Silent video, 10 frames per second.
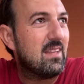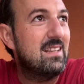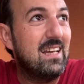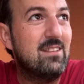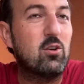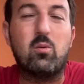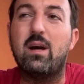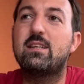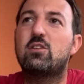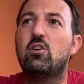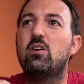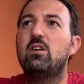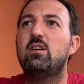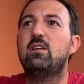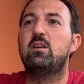Detto questo,
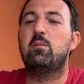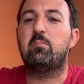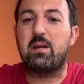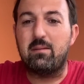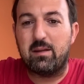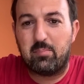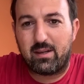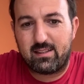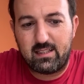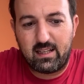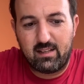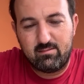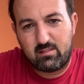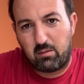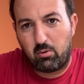prima di partire,
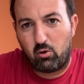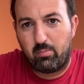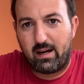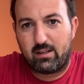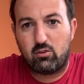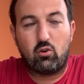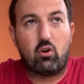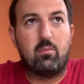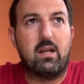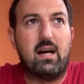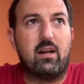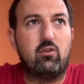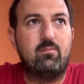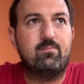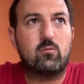tra poco parto, torno a Milano,